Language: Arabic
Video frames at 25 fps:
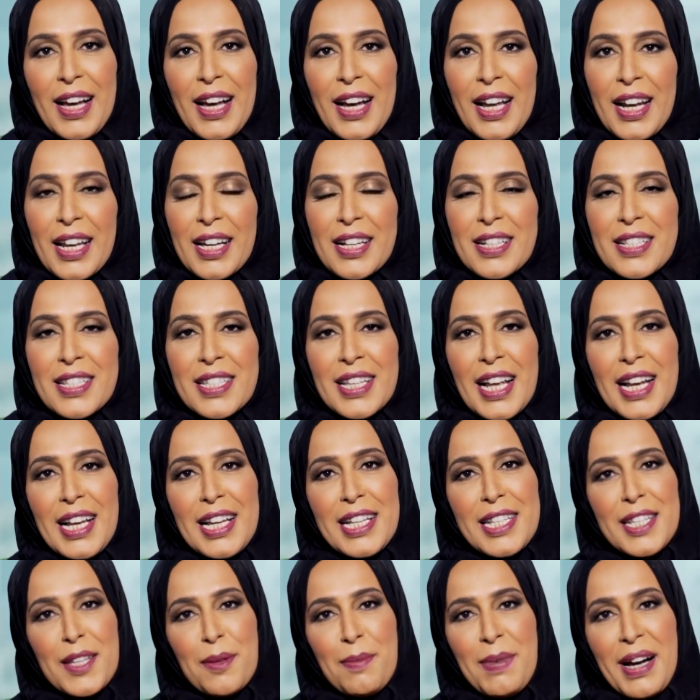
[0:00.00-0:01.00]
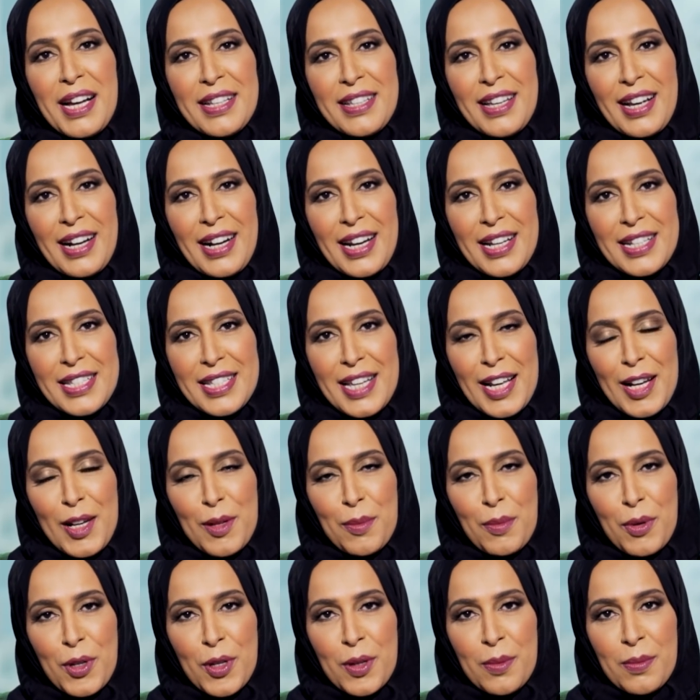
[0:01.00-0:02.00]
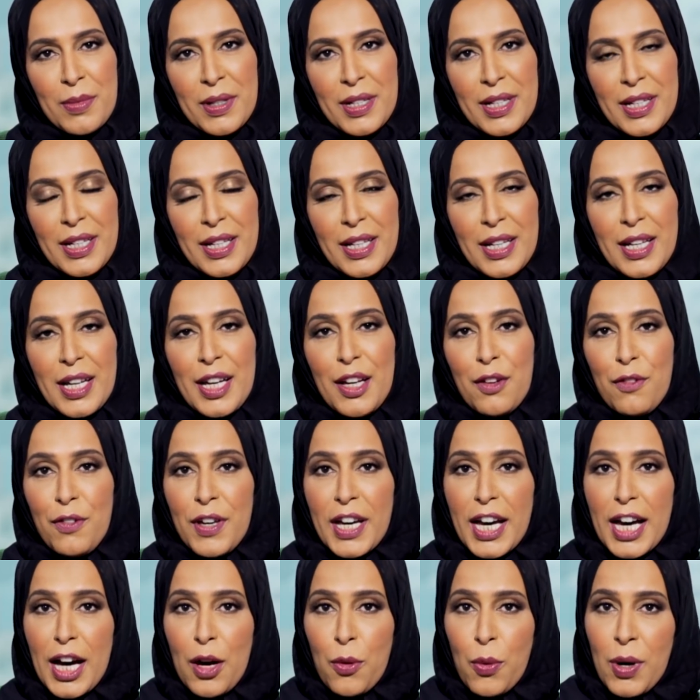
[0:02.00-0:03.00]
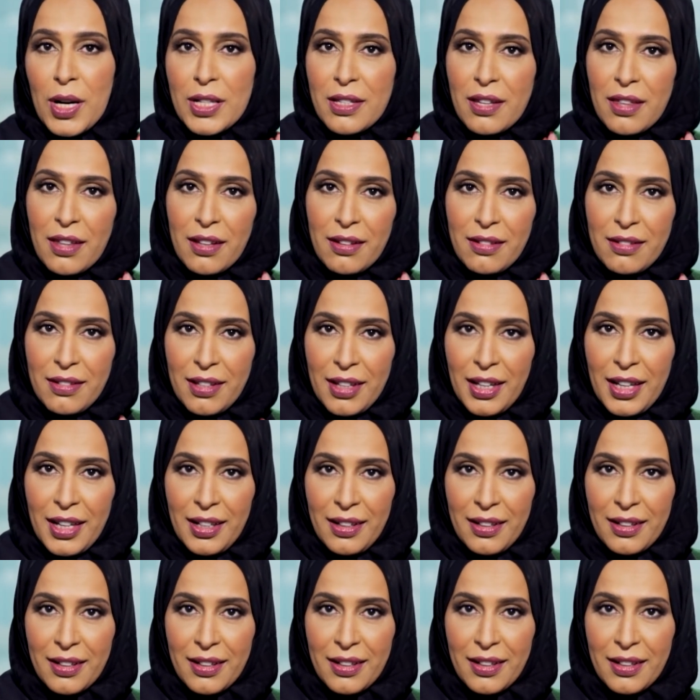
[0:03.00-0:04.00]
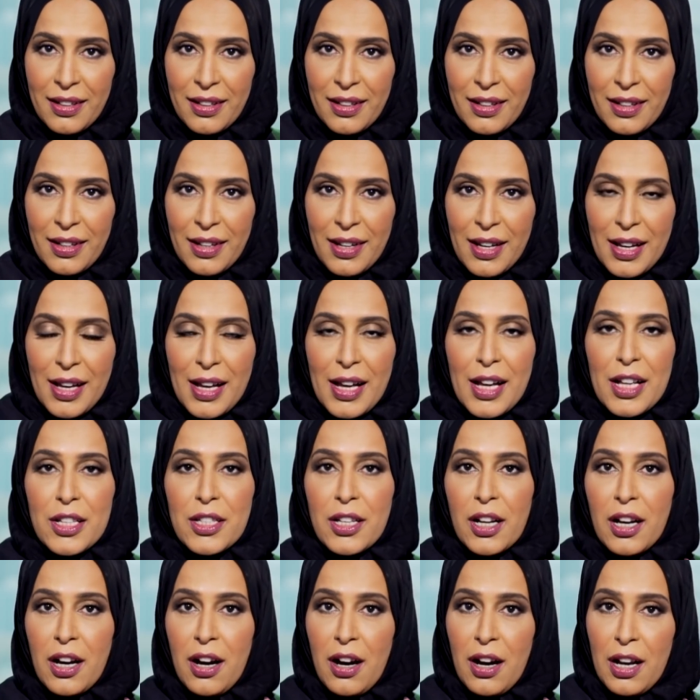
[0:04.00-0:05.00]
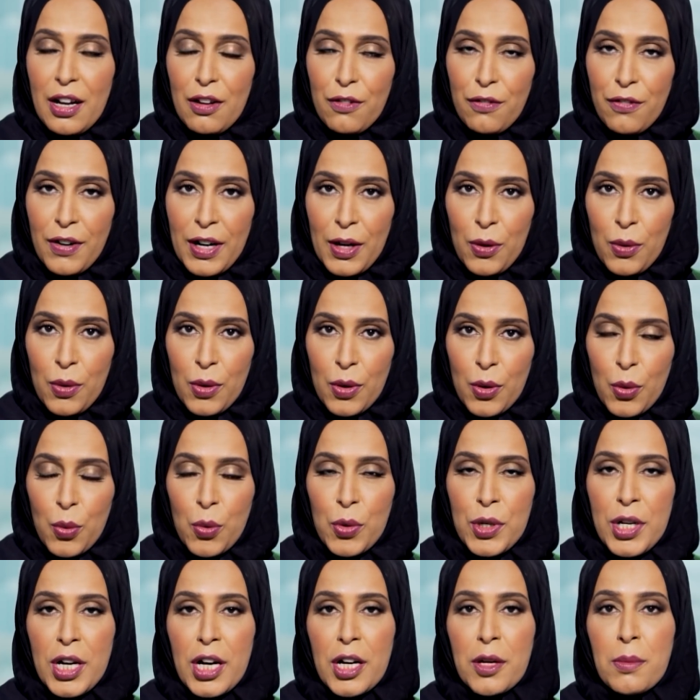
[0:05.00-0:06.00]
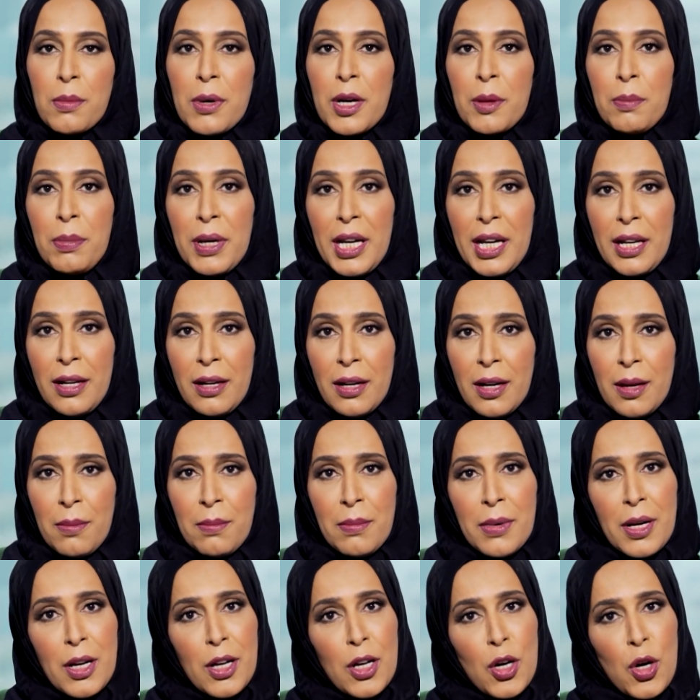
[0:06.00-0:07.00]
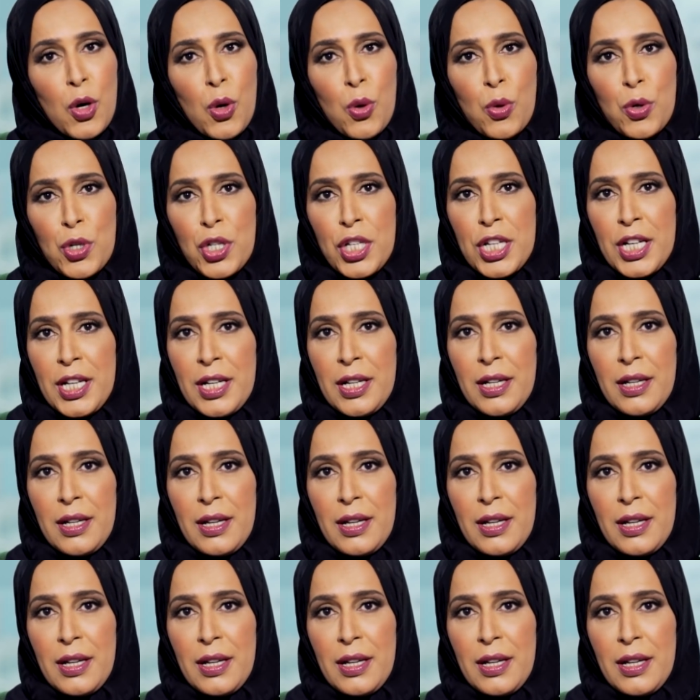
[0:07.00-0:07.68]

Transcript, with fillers: القصة اللي سمعتها الله يسلمكم في خوات ثنتين تخالفوا ودار ما بينهم هوشة